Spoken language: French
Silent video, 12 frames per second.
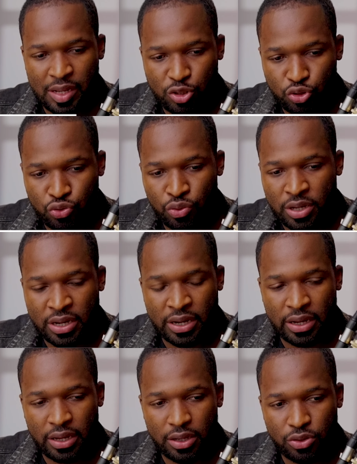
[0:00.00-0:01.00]
les
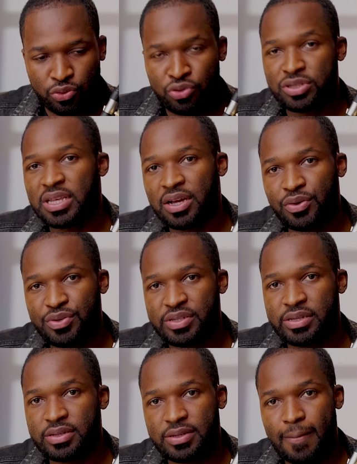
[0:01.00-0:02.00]
secrets de sa
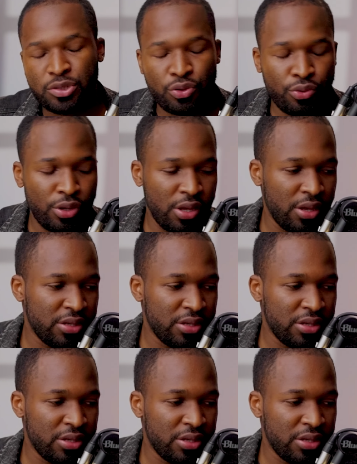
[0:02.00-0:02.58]
réussite. Parce que